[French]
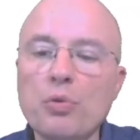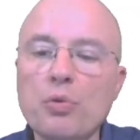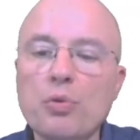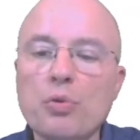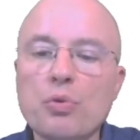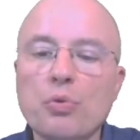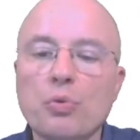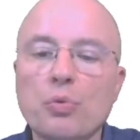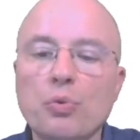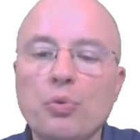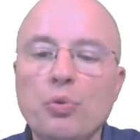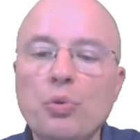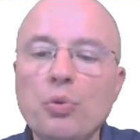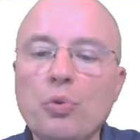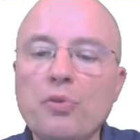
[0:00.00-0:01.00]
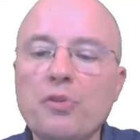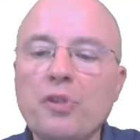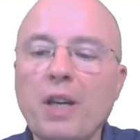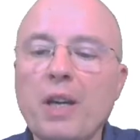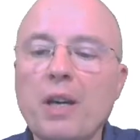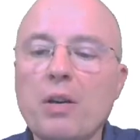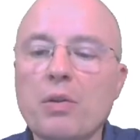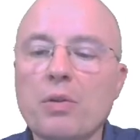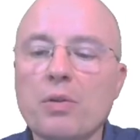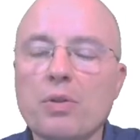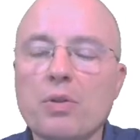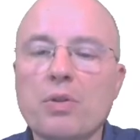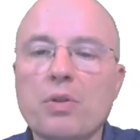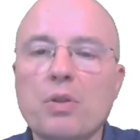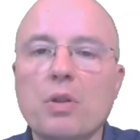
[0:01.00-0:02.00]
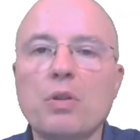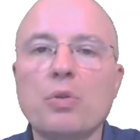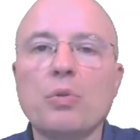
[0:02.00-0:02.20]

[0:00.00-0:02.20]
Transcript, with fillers: ce sont deux fréquences